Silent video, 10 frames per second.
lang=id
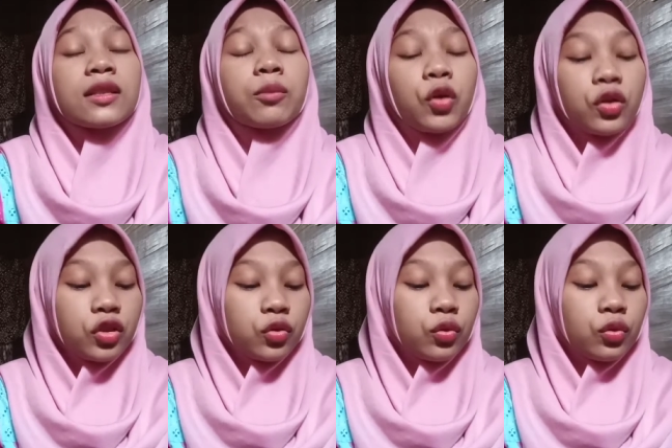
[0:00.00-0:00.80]
mau
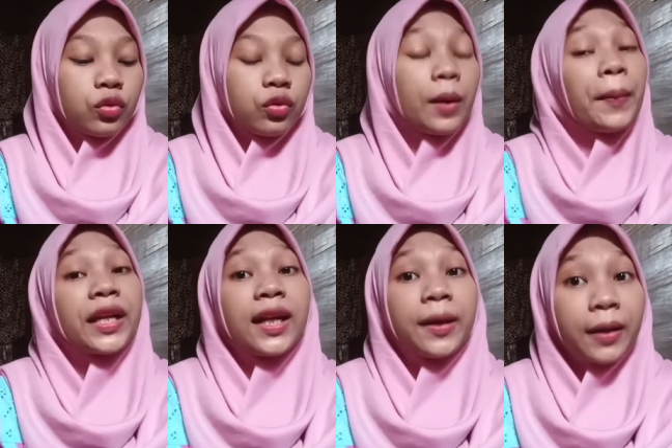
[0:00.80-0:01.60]
itu
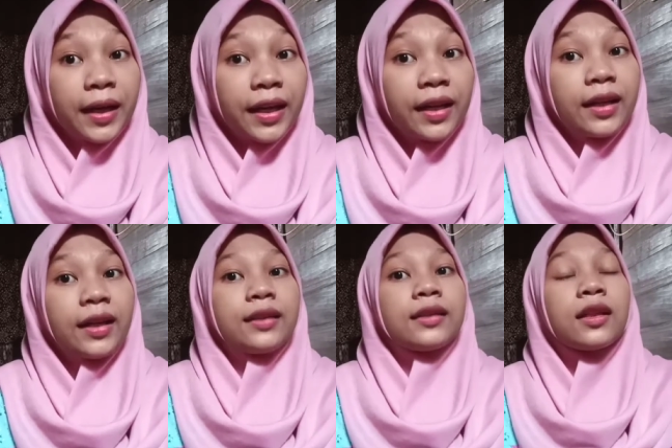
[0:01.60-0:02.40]
kemana kek
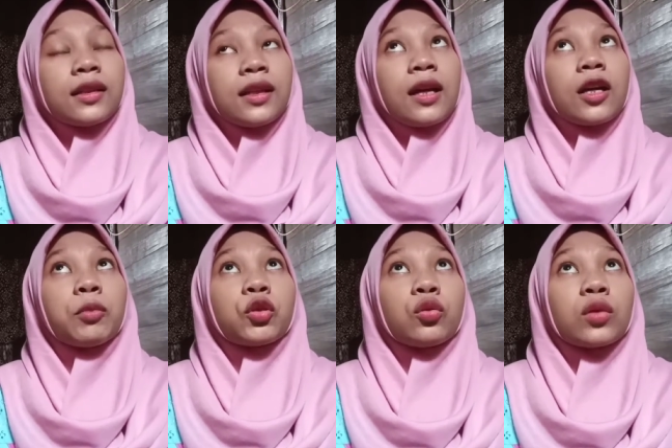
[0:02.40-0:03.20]
kan? Nah,
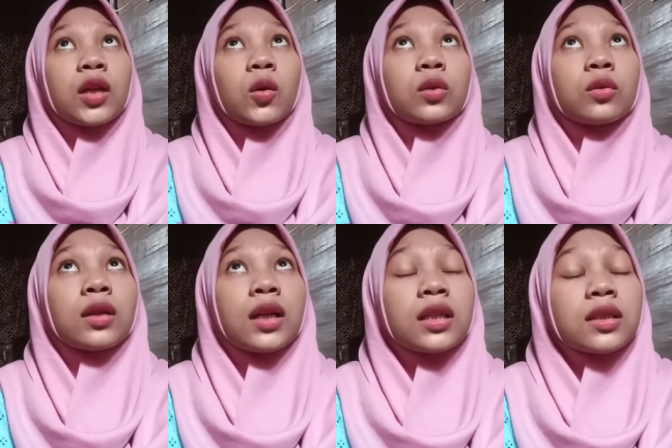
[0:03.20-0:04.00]
kebetulan waktu
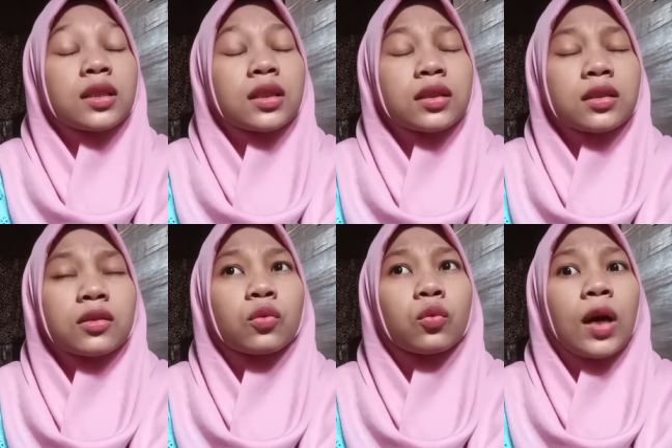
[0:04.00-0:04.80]
kelas
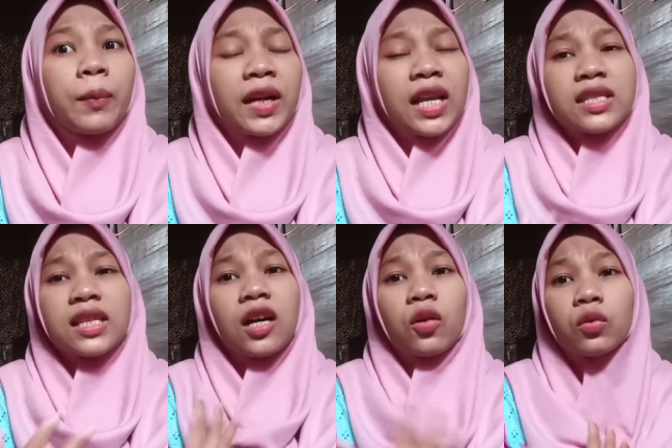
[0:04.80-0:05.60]
2 apa kelas
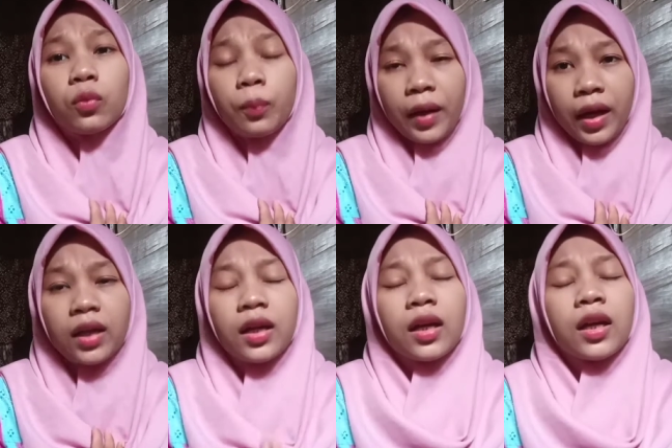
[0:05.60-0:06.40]
3 aku lupa
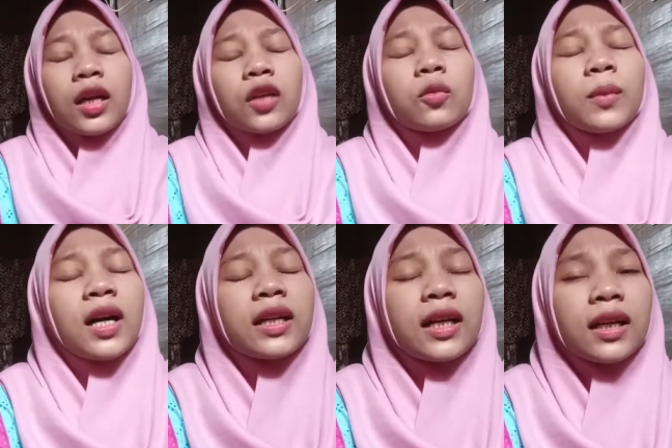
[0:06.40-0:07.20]
itu
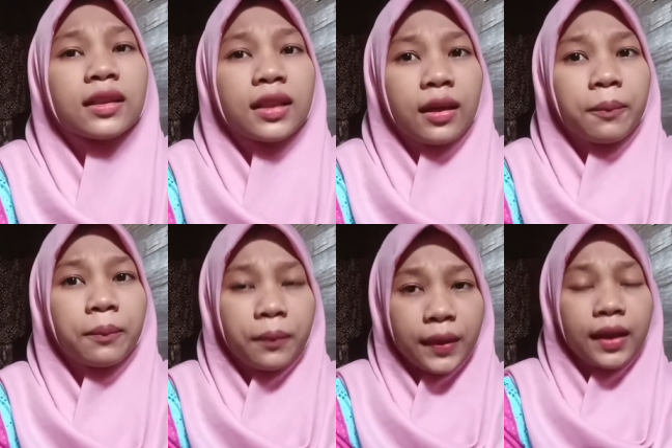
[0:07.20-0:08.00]
mengadakan
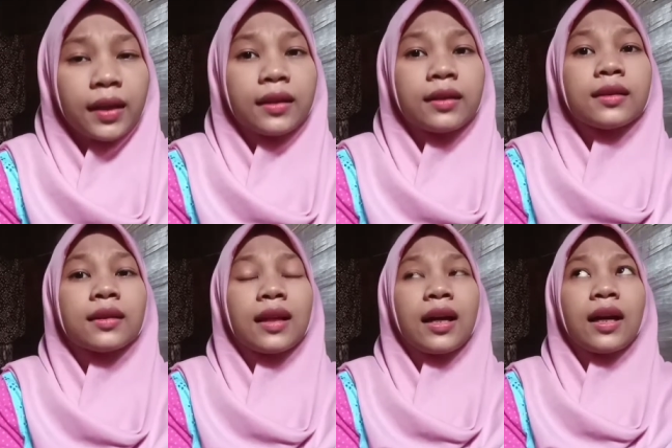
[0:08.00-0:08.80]
camping
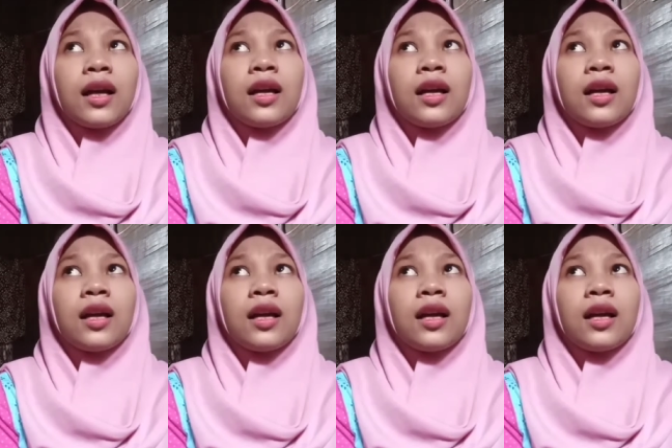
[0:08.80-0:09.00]
nah